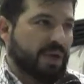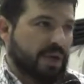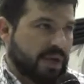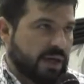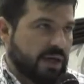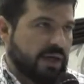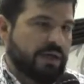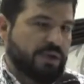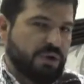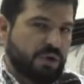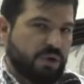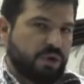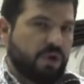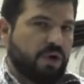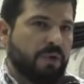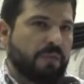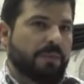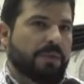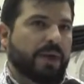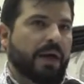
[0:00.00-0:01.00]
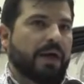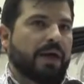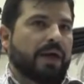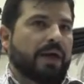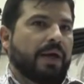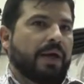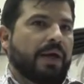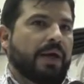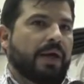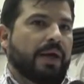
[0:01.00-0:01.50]
viene y nos compra.
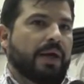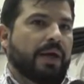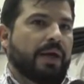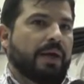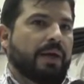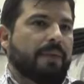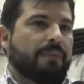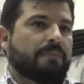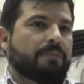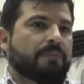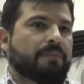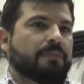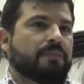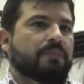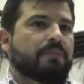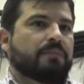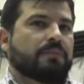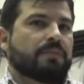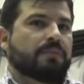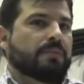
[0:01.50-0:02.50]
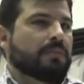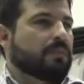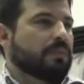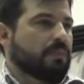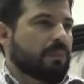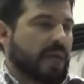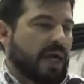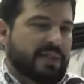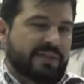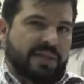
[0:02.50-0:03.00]
Eh,
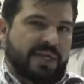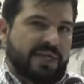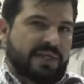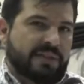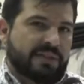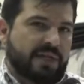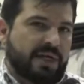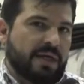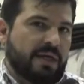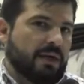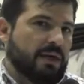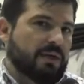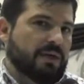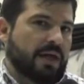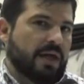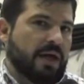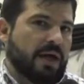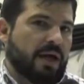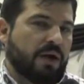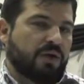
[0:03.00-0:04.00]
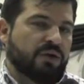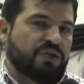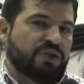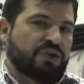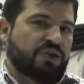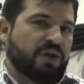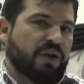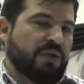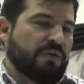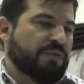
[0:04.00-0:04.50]
acérquese en nuestra
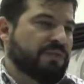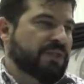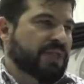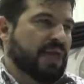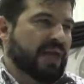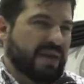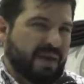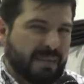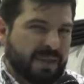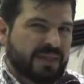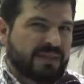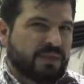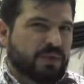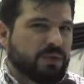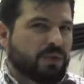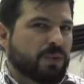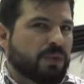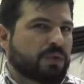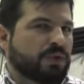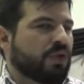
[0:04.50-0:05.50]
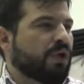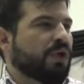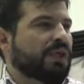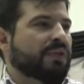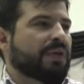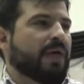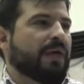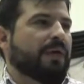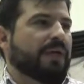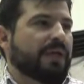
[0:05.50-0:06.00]
concesionaria oficial MS
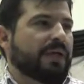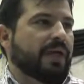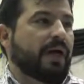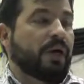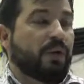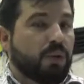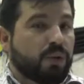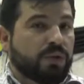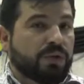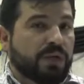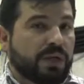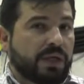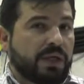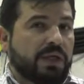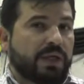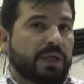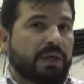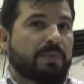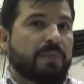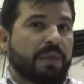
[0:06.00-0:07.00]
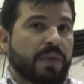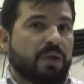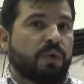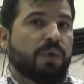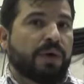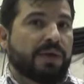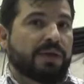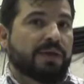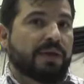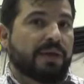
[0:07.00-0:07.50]
Automotores, avenida Gutnitsky,
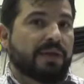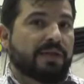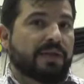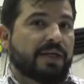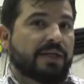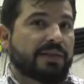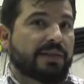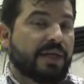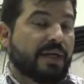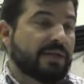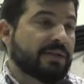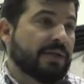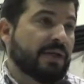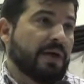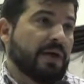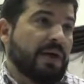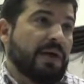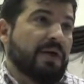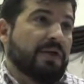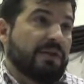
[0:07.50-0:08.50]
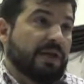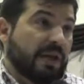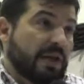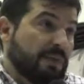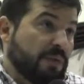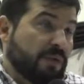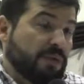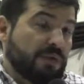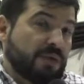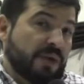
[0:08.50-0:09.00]
1936.
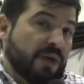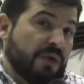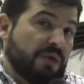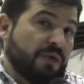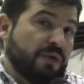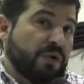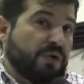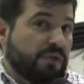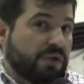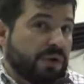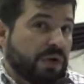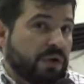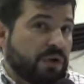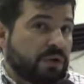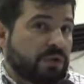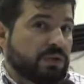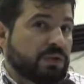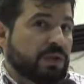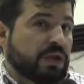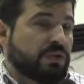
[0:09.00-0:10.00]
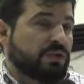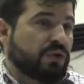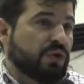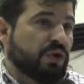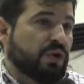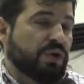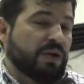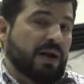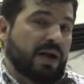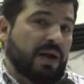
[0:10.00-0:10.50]
Tenemos teléfonos fijos que
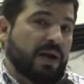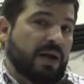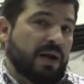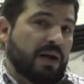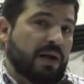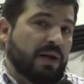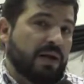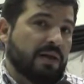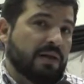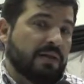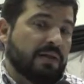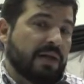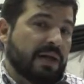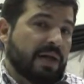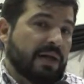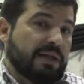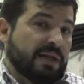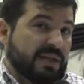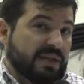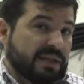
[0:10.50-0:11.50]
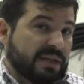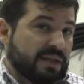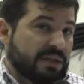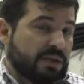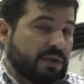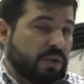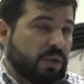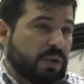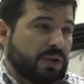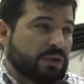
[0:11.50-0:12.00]
son el
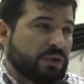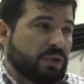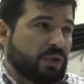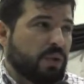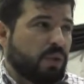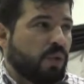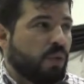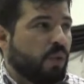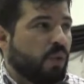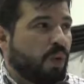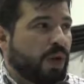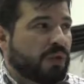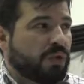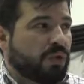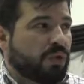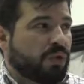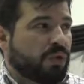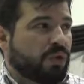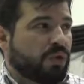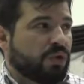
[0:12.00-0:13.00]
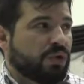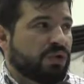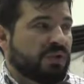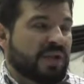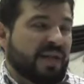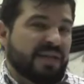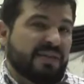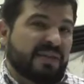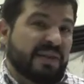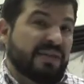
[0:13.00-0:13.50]

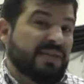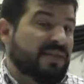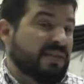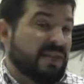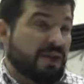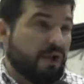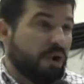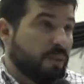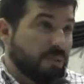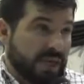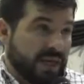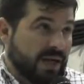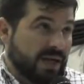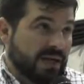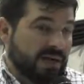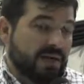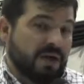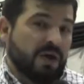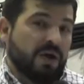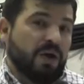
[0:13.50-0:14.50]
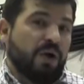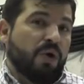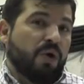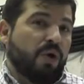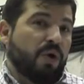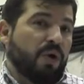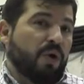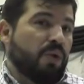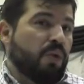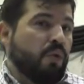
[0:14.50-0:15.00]
3704-435.000
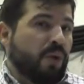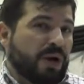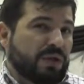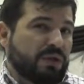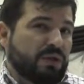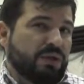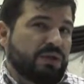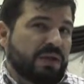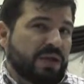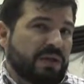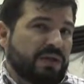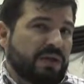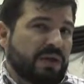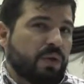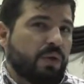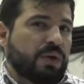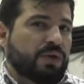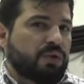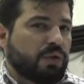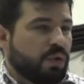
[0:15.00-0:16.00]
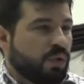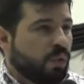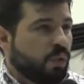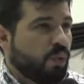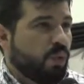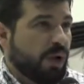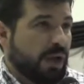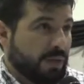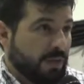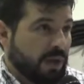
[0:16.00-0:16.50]
o
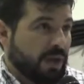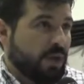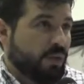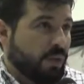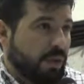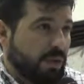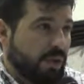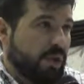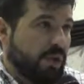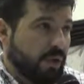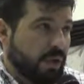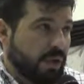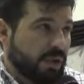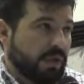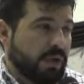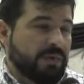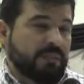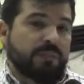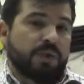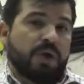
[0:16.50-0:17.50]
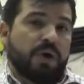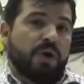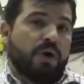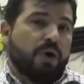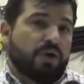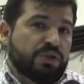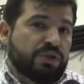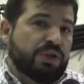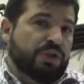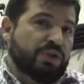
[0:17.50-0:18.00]
434-999.
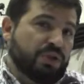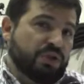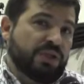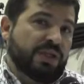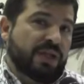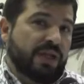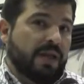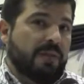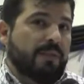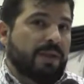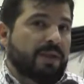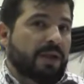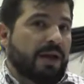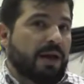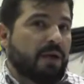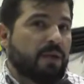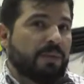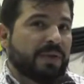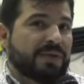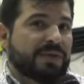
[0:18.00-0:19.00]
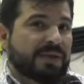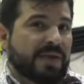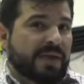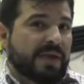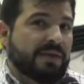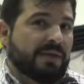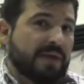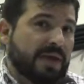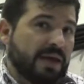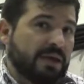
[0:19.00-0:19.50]
O si no, si quieren mandar algún
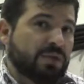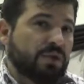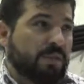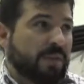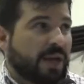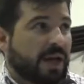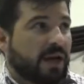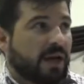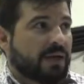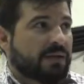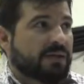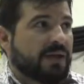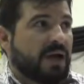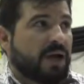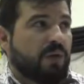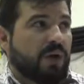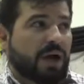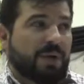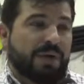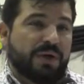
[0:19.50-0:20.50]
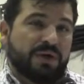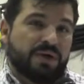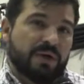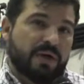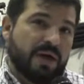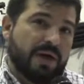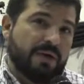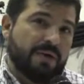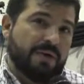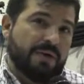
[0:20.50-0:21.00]
mensaje de texto para hacer alguna
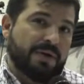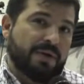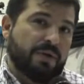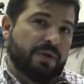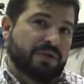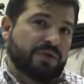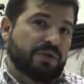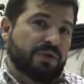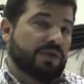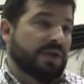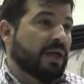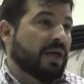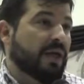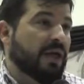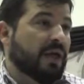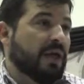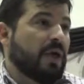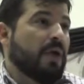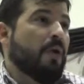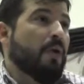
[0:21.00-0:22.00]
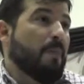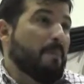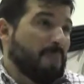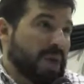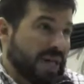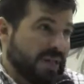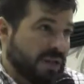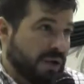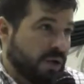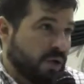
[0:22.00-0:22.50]
averiguación de un
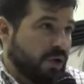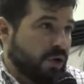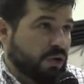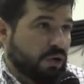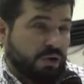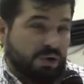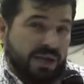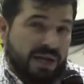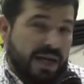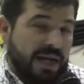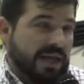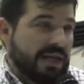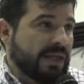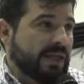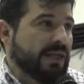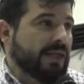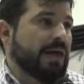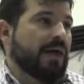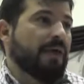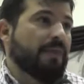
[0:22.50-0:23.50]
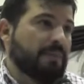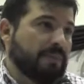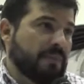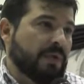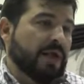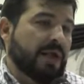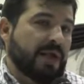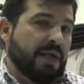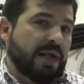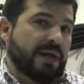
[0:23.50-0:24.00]
plan de ahorro de la línea,
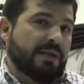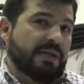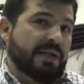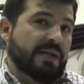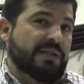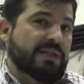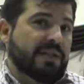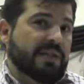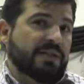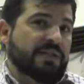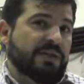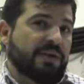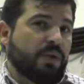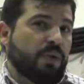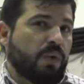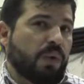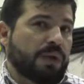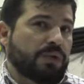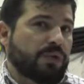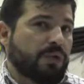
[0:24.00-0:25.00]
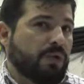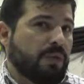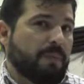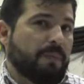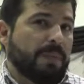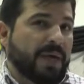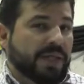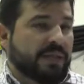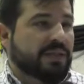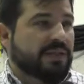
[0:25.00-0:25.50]
el 3704
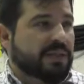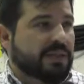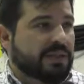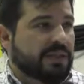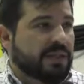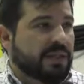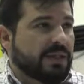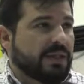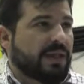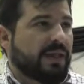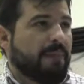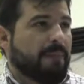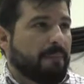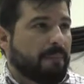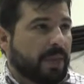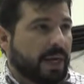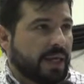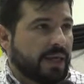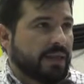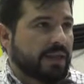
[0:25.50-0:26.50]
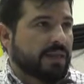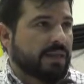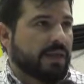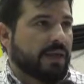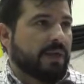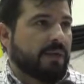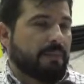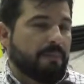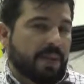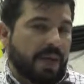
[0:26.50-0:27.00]

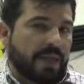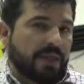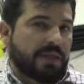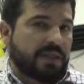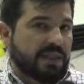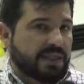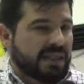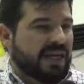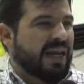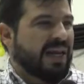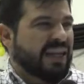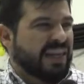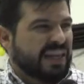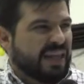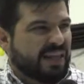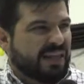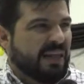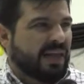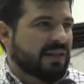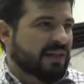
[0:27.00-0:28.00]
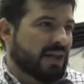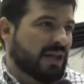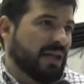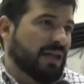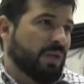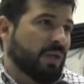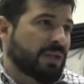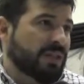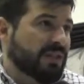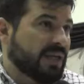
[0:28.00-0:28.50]
272020 Es la línea directa
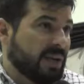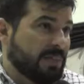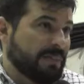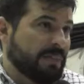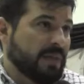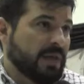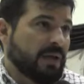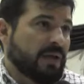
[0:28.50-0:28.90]
de WhatsApp